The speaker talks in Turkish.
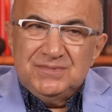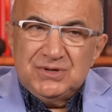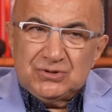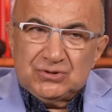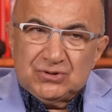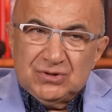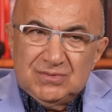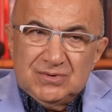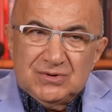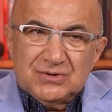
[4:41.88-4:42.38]

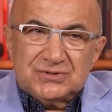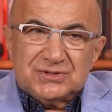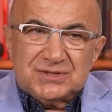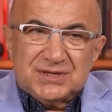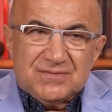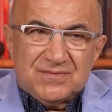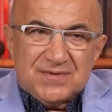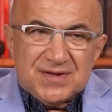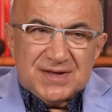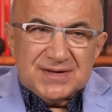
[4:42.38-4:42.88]
Mikrovolt
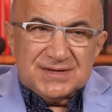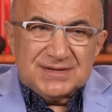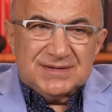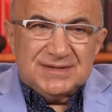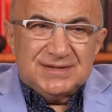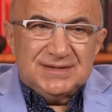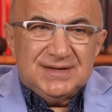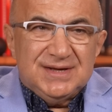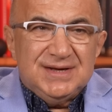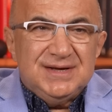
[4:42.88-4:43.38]

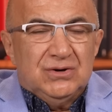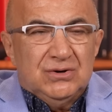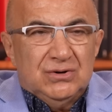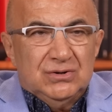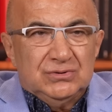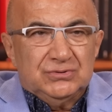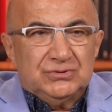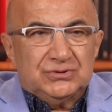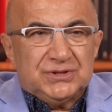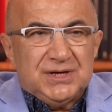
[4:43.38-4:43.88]
seviyesinde
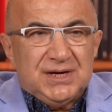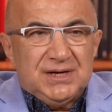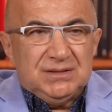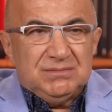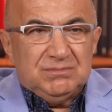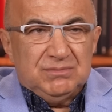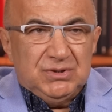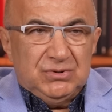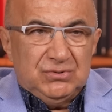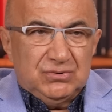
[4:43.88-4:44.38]
oluşan
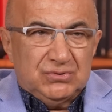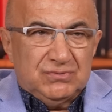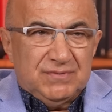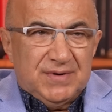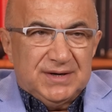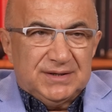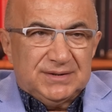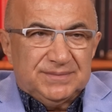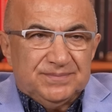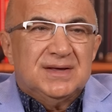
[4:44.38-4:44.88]
bir yük
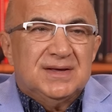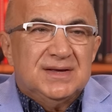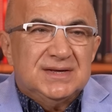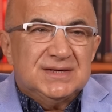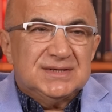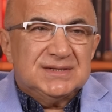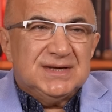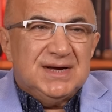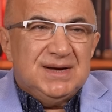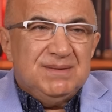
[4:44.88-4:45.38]
var.
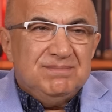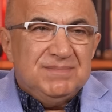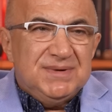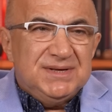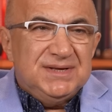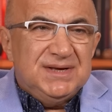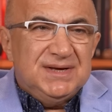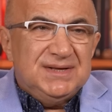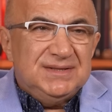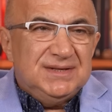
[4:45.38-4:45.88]
İnsan
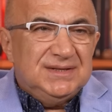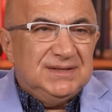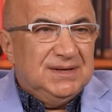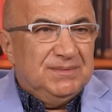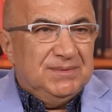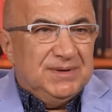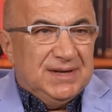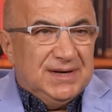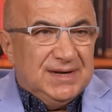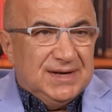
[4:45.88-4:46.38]
bedeninde
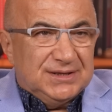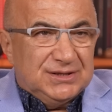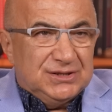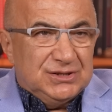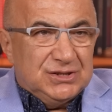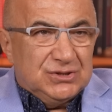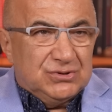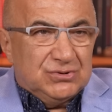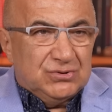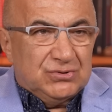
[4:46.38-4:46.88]
de bir
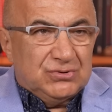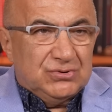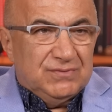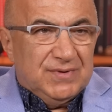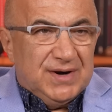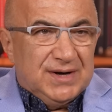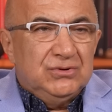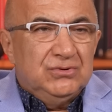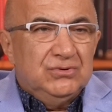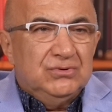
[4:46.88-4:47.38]
elektrik yükü
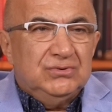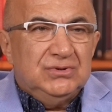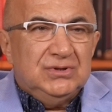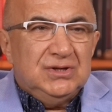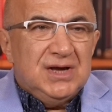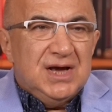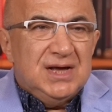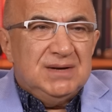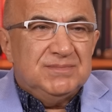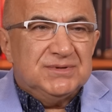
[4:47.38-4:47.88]
var. Yünlü
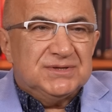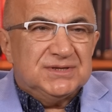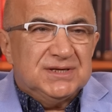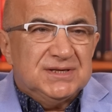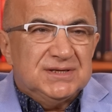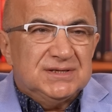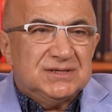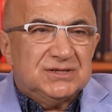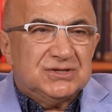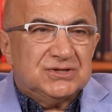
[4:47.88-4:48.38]

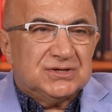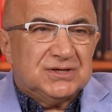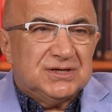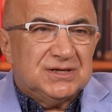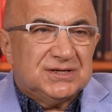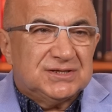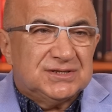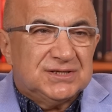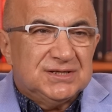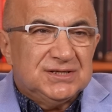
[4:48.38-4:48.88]
elbisenizi
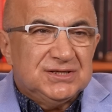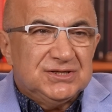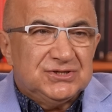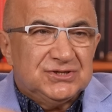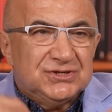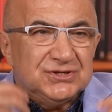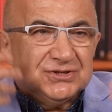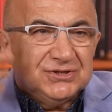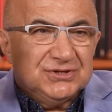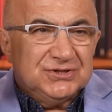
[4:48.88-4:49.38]
çıkarırsanız
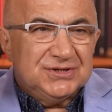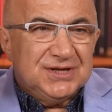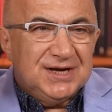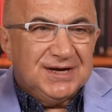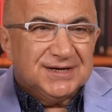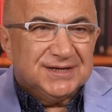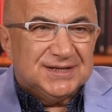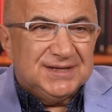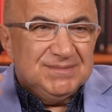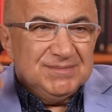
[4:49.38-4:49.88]

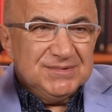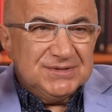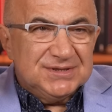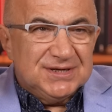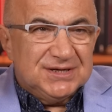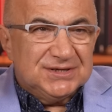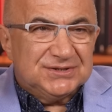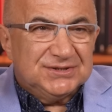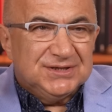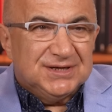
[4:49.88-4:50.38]
çıtırdar değil mi
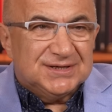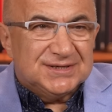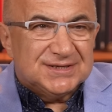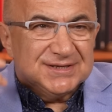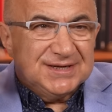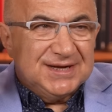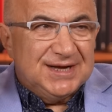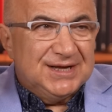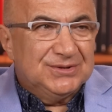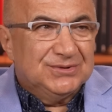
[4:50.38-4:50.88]

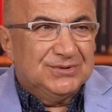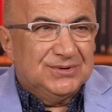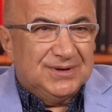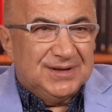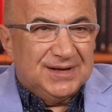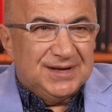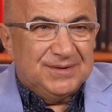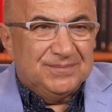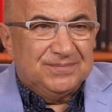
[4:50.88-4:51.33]
saçlarınızdan dolayı?